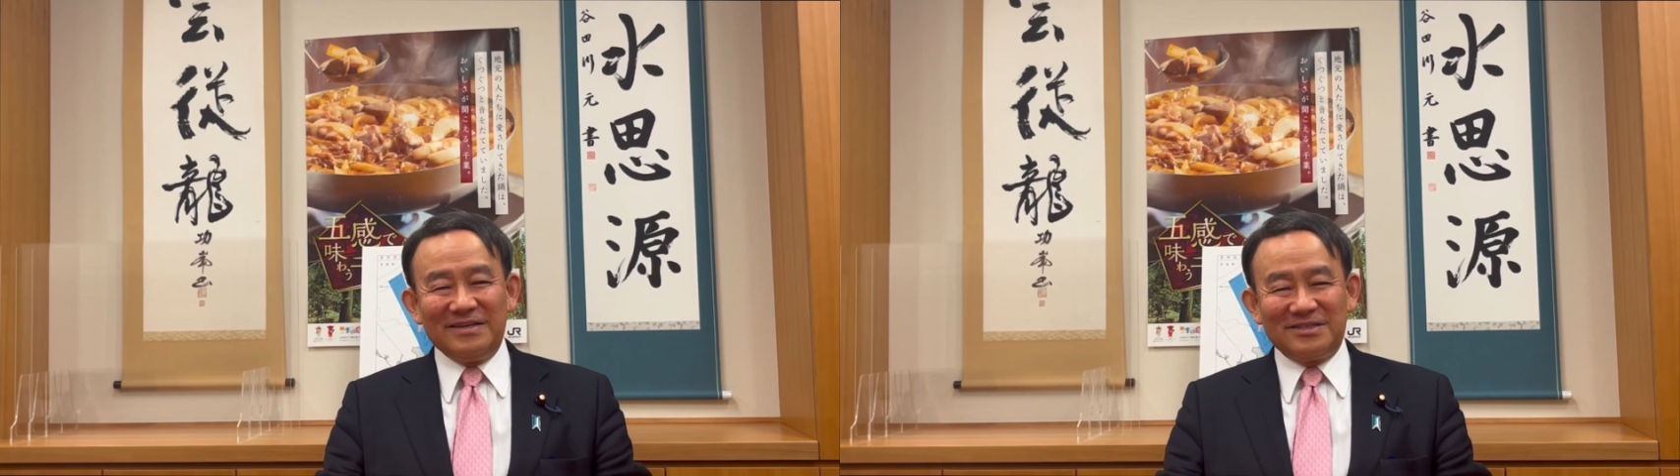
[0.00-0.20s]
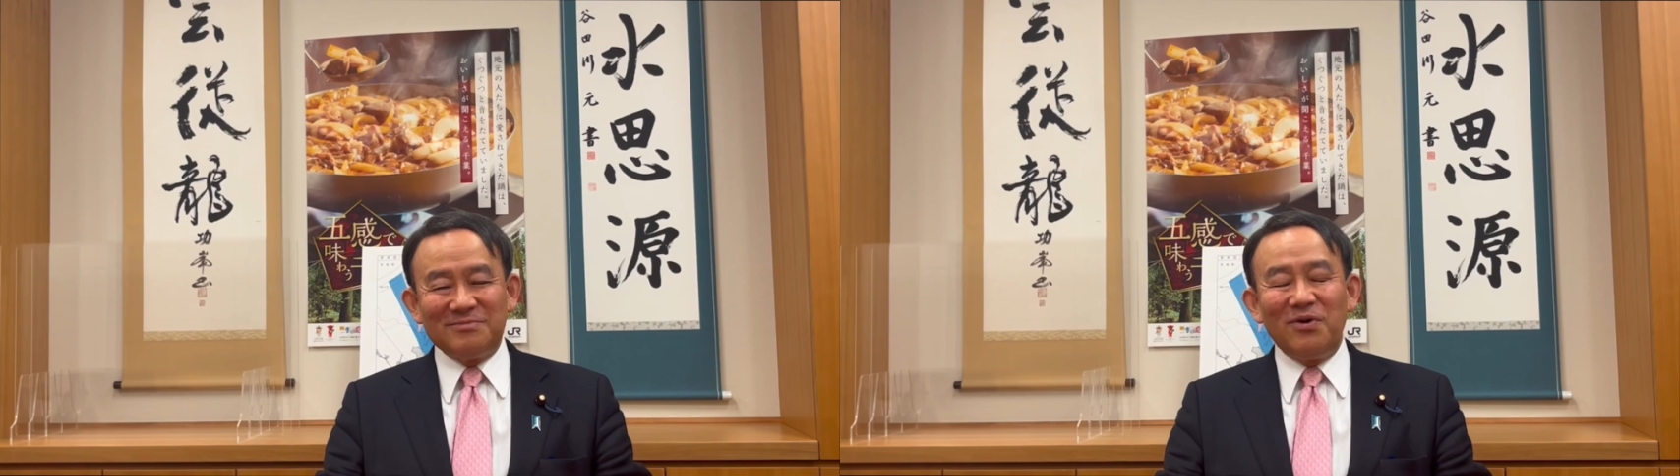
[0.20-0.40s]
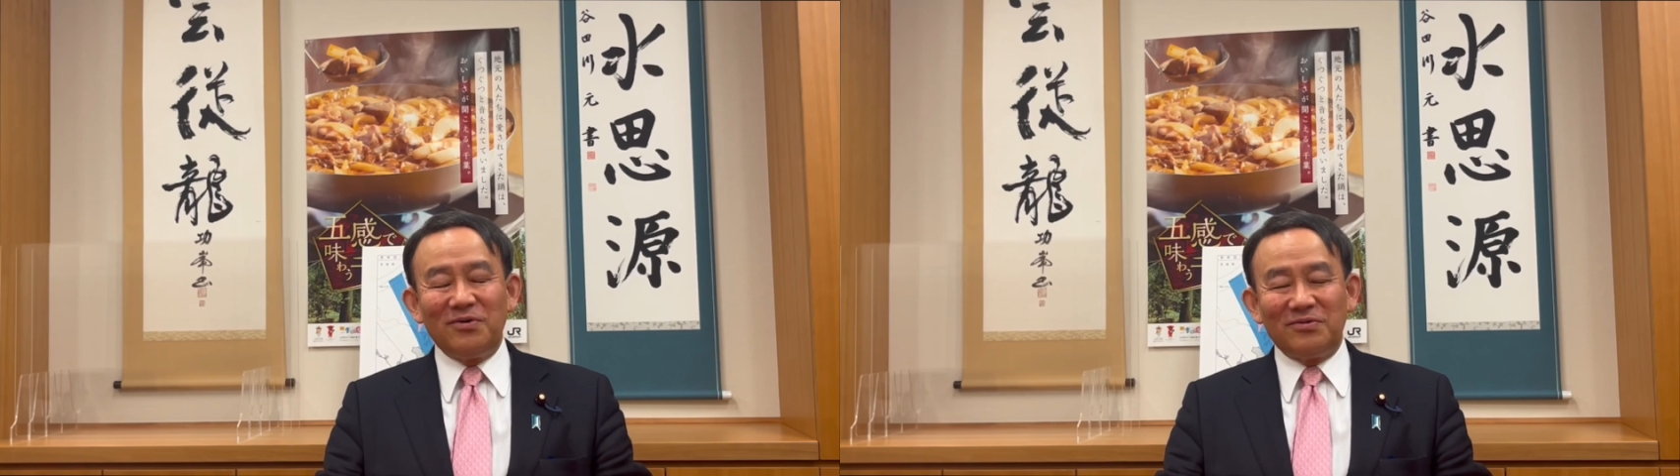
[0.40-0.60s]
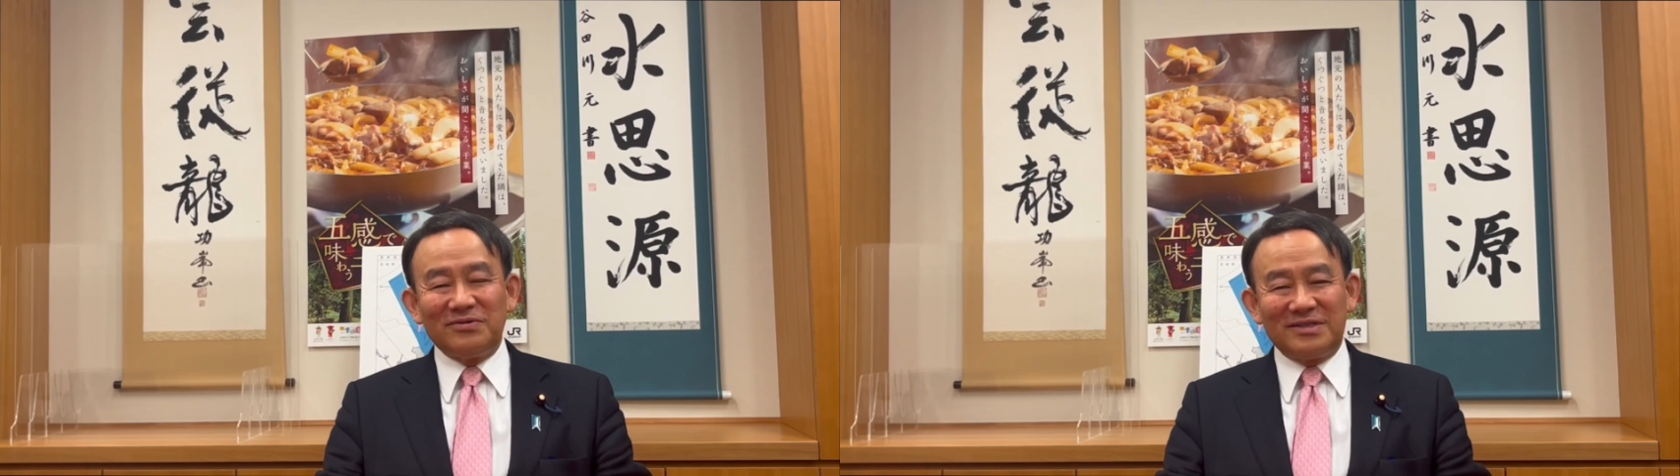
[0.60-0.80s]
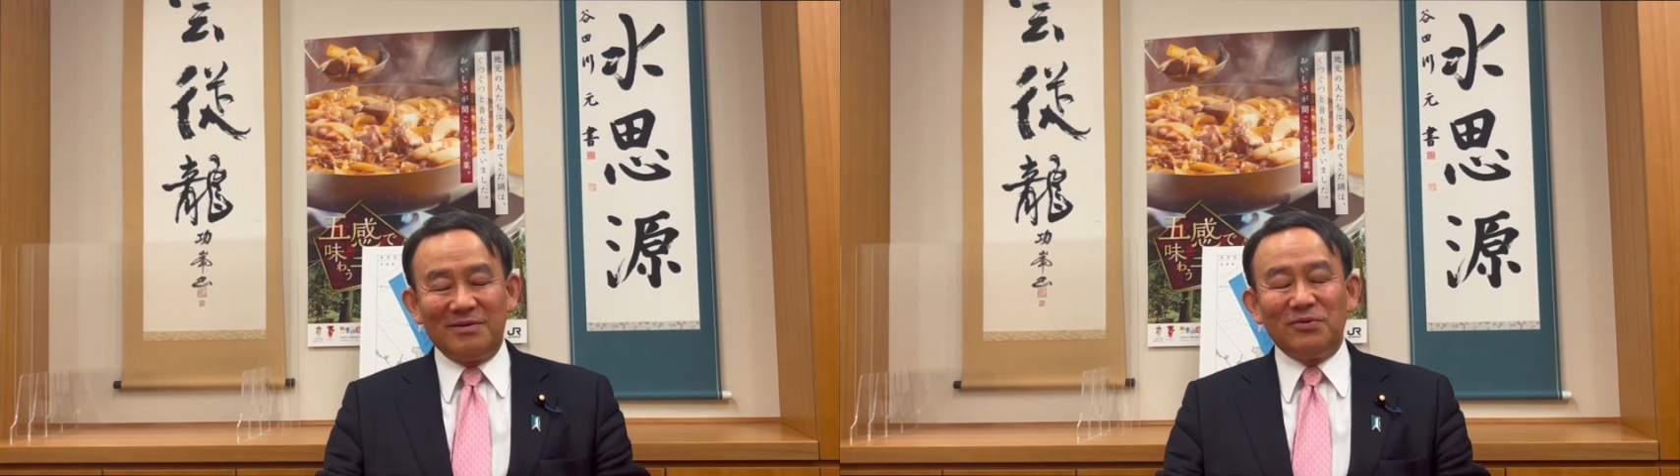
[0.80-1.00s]
質
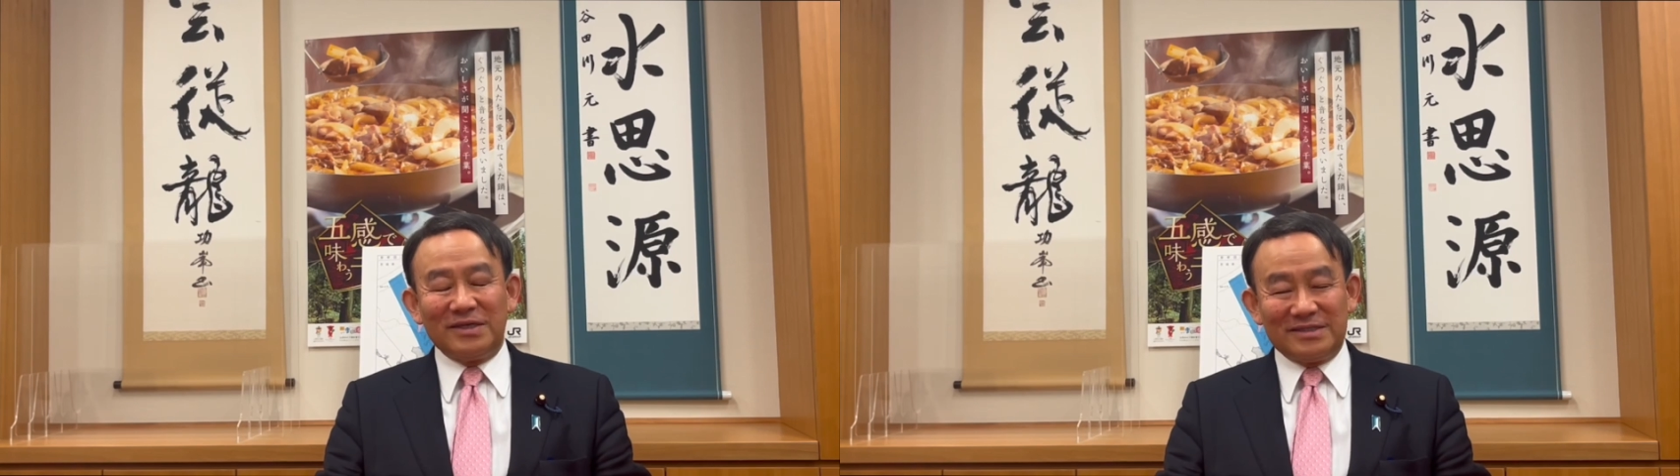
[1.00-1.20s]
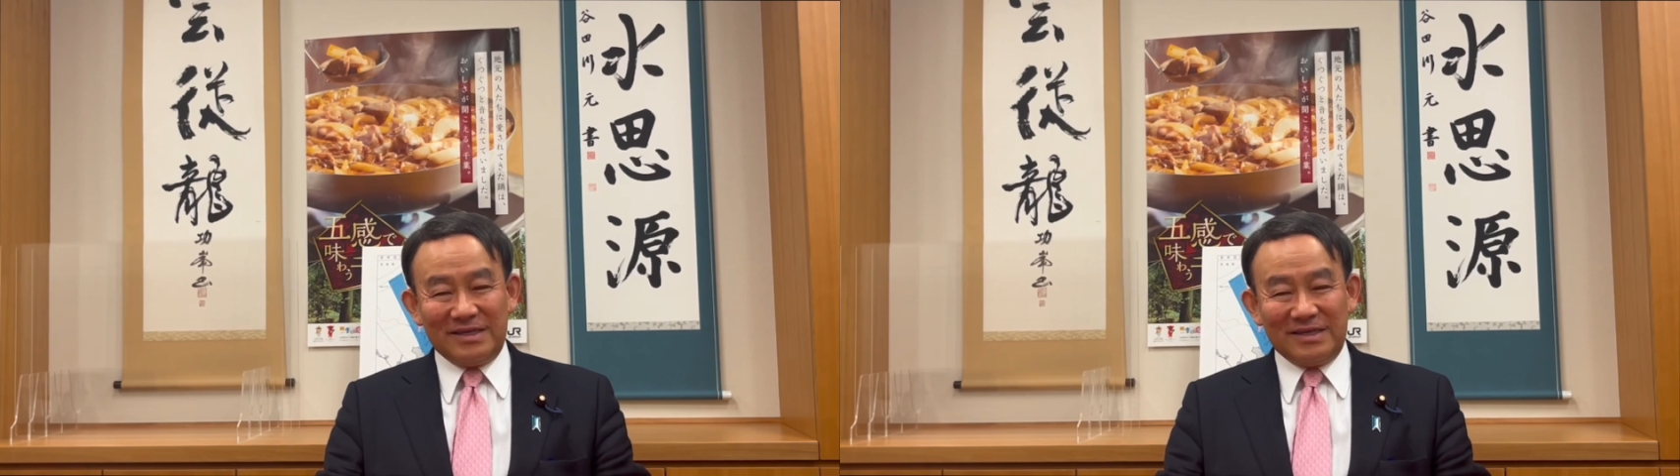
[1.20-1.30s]
問してもです